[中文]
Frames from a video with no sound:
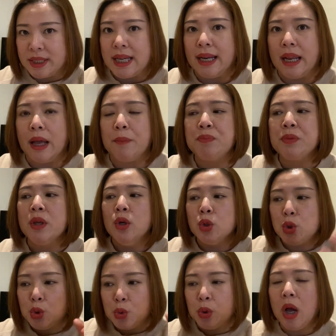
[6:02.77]
下来，
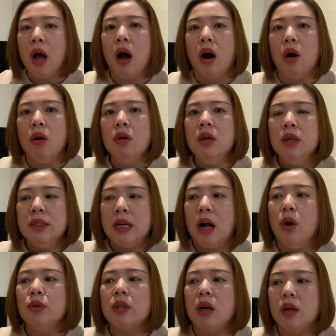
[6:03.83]
学好，然
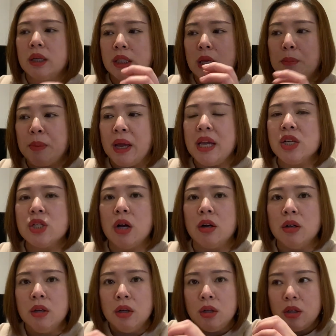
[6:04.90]
后呢，给它配
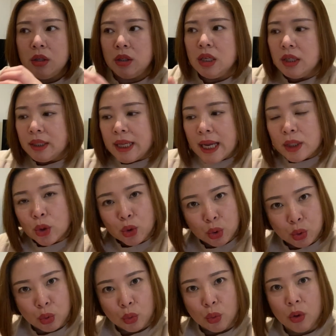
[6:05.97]
上应该的
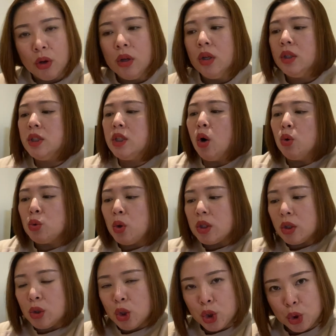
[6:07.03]
土，浇多
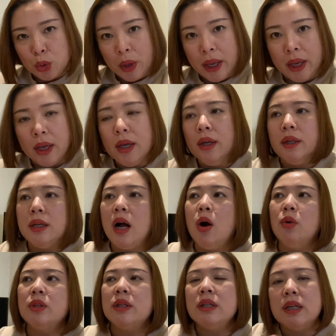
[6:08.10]
少的水。然
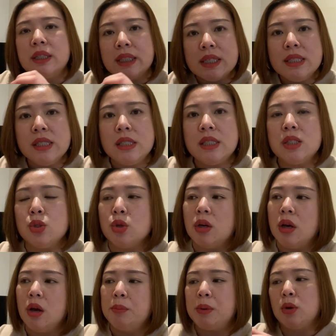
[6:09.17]
后呢，那个根系
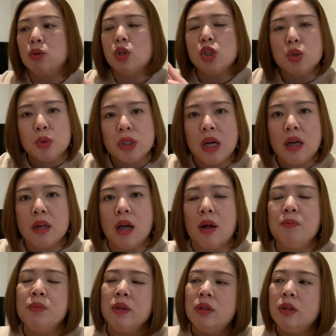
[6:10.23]
啊，比方说受伤
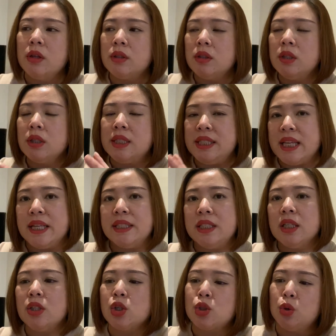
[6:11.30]
了，那个那个剪
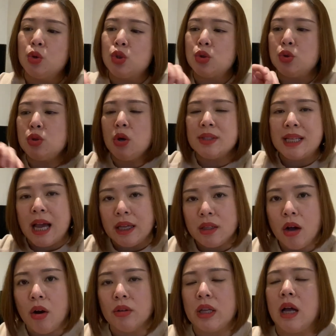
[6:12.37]
切的时候是需要擦
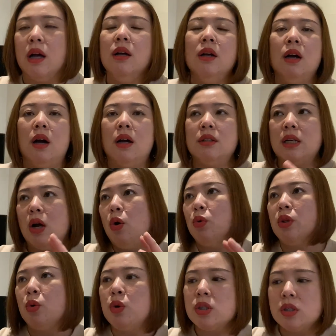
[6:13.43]
药的啊。然后
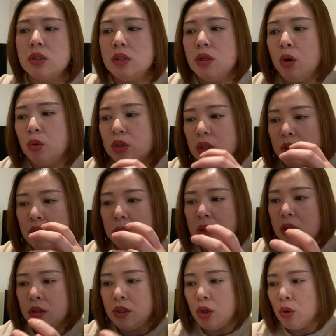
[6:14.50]
呢，或者是要整什
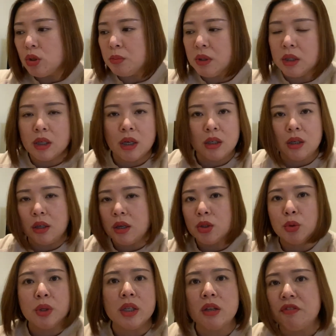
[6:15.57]
么浇什么各各
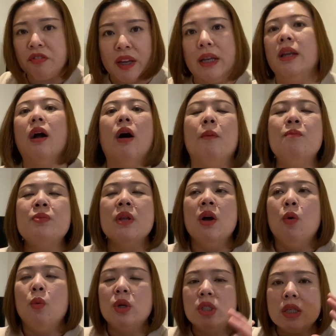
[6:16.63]
种各样的肥料。
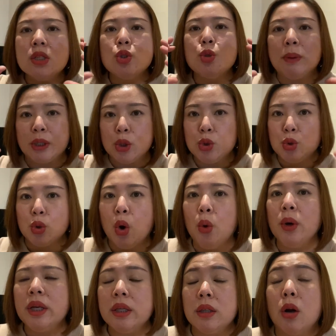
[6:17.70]
我真的就把它学
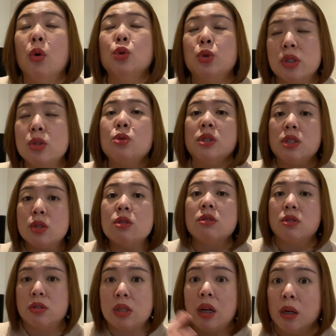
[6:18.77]
会了以后，确实最近
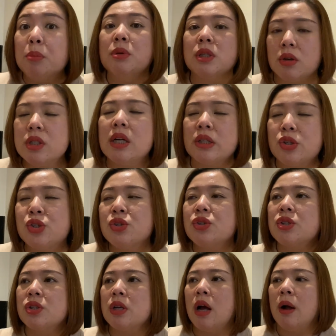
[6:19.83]
长了不少这样的知
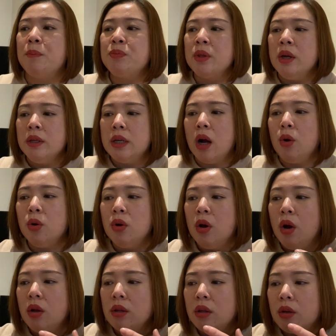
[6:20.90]
识啊。然后
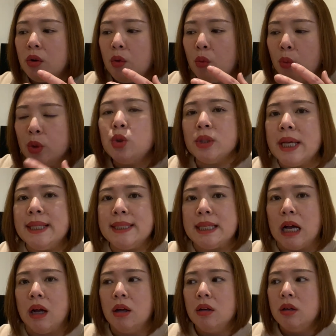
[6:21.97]
我就在
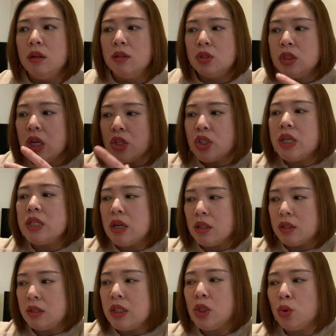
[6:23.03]
想，那这
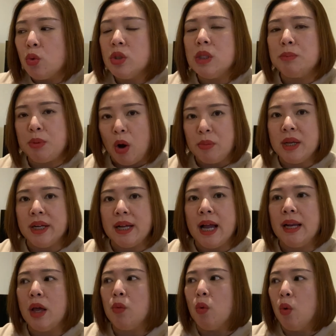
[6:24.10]
样这些东西表面
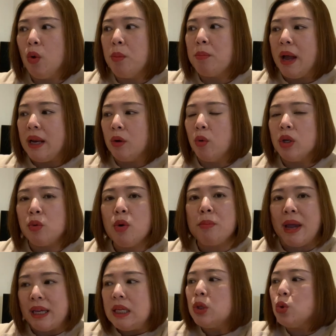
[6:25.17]
看来我会买，我会
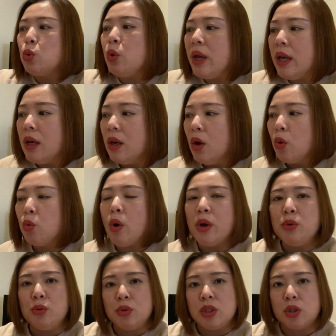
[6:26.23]
买一堆
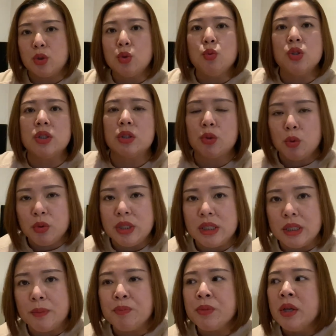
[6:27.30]
关于这个种植的东
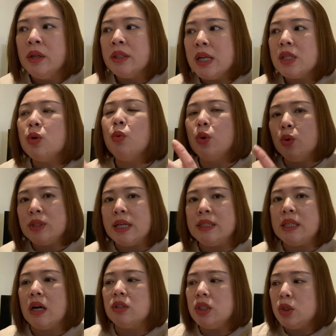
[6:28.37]
西。但是我又在
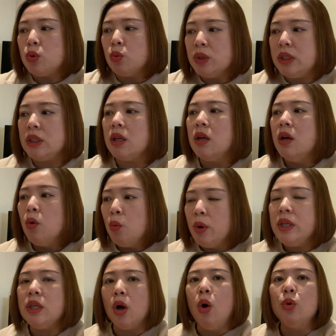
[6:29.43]
想，这些东西我
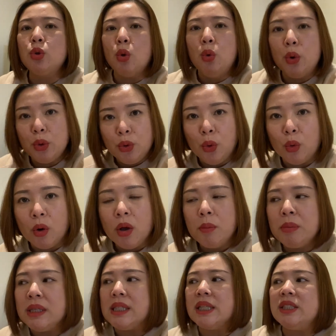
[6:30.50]
以后都会用，
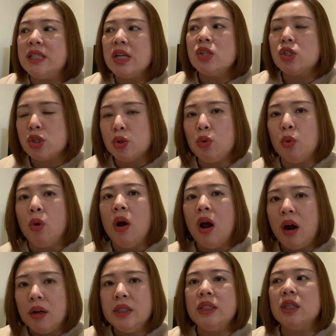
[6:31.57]
并且坚持用，
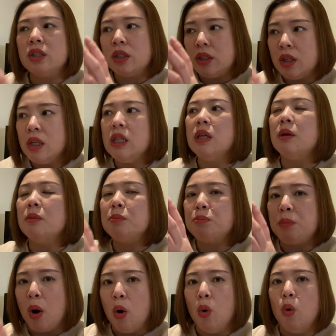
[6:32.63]
而且可以
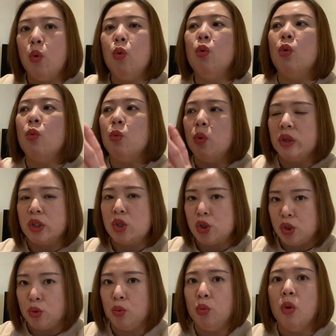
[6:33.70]
保护我的
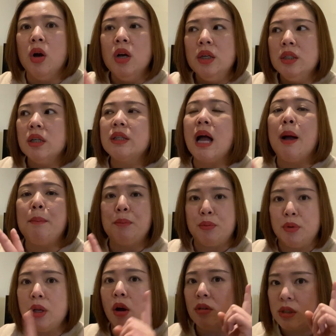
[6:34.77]
植物，让它
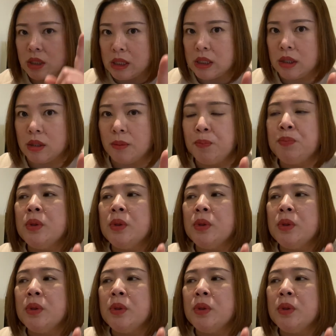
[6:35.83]
不要死。